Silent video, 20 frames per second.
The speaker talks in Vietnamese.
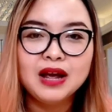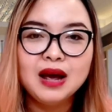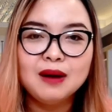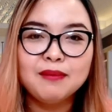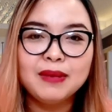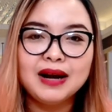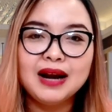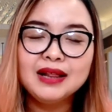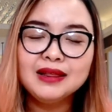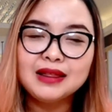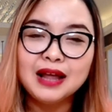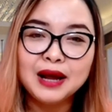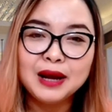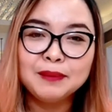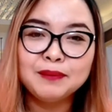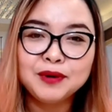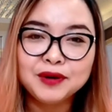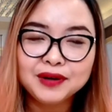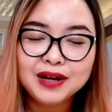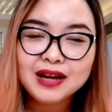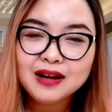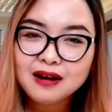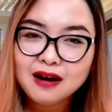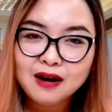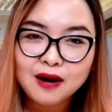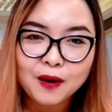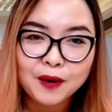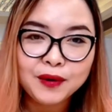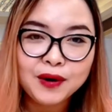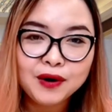mình đã tìm được cái cơ
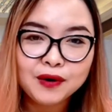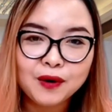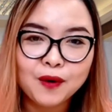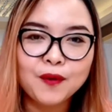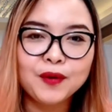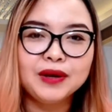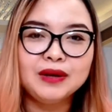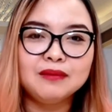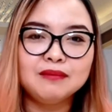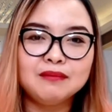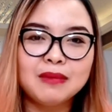hội đó rồi